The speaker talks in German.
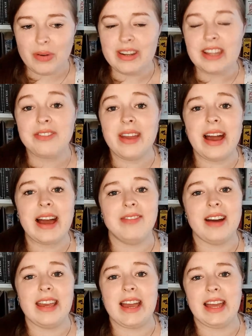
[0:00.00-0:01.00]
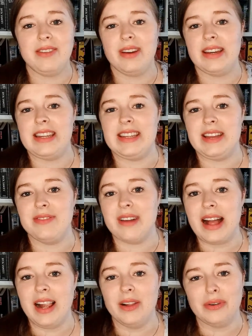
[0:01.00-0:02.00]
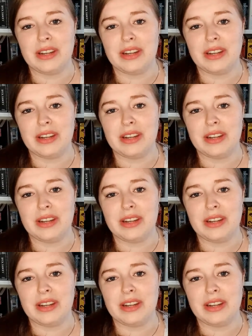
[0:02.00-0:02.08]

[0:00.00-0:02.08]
Und das war hier einfach nicht der Fall.